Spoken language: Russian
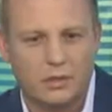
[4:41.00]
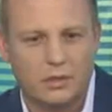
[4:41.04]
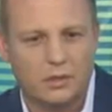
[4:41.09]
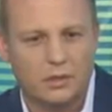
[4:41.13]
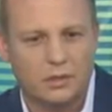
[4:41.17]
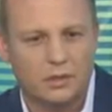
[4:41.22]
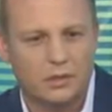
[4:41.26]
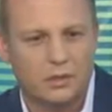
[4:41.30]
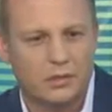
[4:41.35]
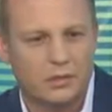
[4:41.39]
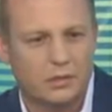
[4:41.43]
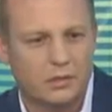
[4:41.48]

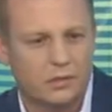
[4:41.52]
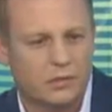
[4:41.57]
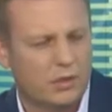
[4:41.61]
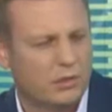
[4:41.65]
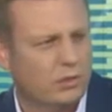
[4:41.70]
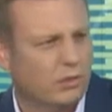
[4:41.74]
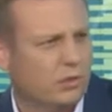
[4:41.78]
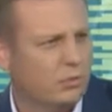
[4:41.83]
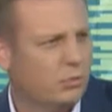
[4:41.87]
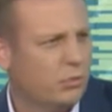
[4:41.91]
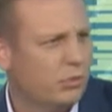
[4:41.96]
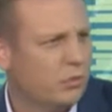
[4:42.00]
э, у
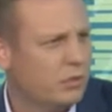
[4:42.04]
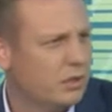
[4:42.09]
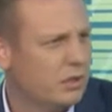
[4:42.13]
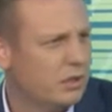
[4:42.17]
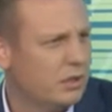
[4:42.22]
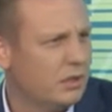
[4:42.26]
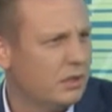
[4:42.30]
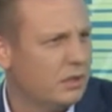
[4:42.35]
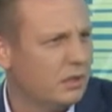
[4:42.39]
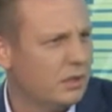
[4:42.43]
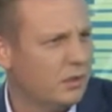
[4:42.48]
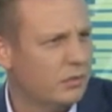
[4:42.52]
кого-то
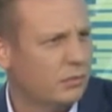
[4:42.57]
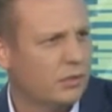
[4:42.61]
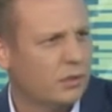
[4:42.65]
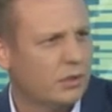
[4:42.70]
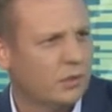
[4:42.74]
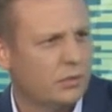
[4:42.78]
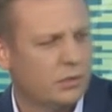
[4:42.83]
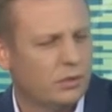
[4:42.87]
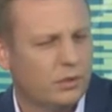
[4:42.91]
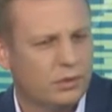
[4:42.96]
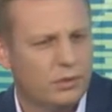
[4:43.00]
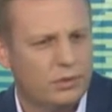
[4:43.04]
буксиры, там, у
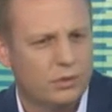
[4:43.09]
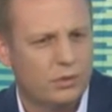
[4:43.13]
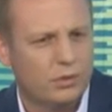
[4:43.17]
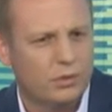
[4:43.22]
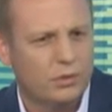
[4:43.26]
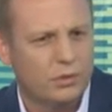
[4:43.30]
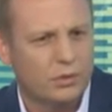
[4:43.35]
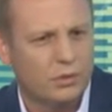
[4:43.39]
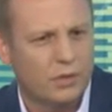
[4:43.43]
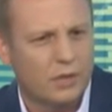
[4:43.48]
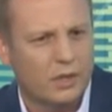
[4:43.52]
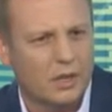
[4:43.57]
кого-то еще
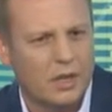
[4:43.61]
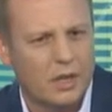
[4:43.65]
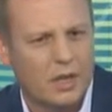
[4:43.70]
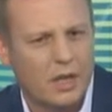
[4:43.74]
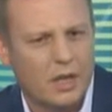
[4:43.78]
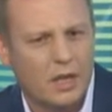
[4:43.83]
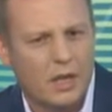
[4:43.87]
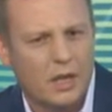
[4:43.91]
что-то.